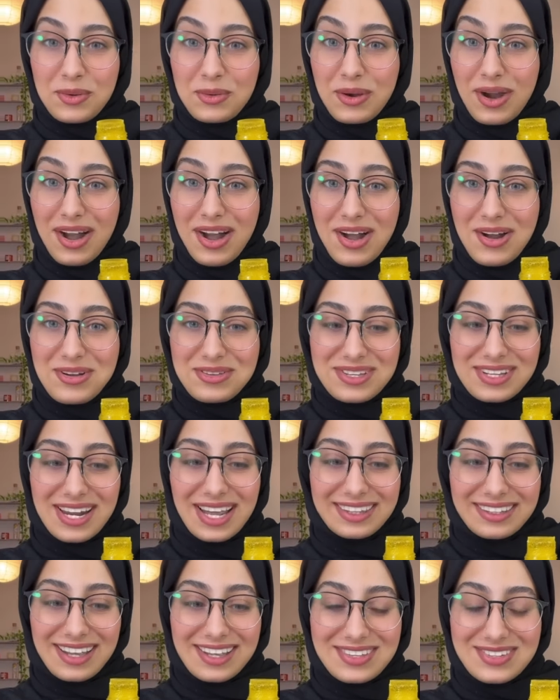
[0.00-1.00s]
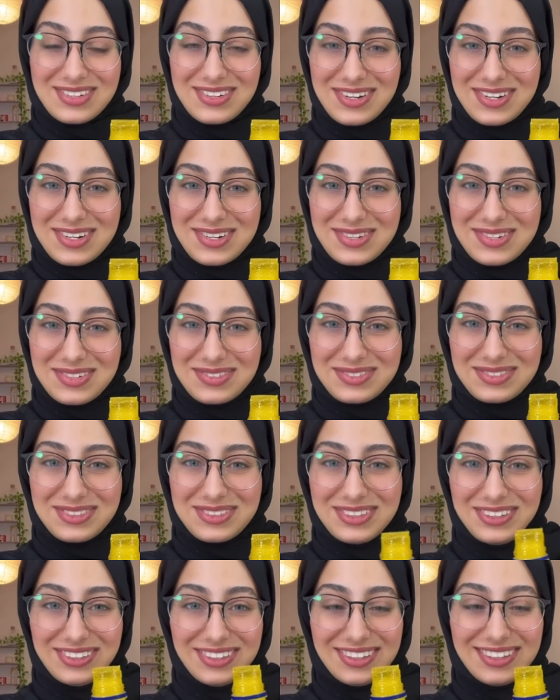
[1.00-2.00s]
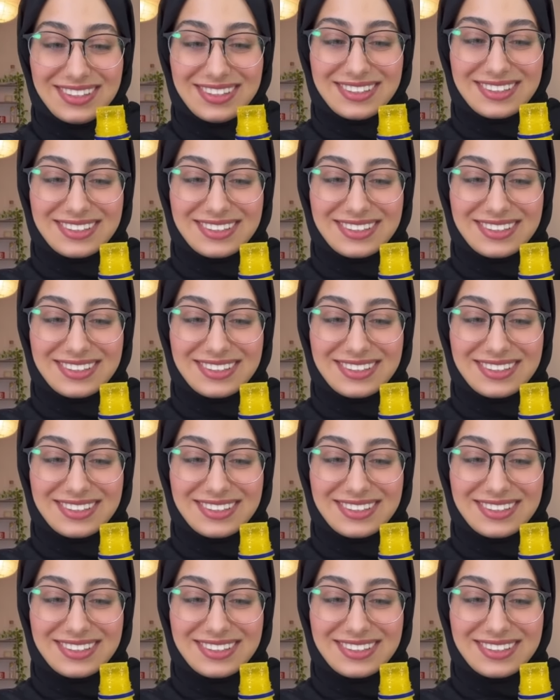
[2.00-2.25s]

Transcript: واو طلعت على طول شوفوا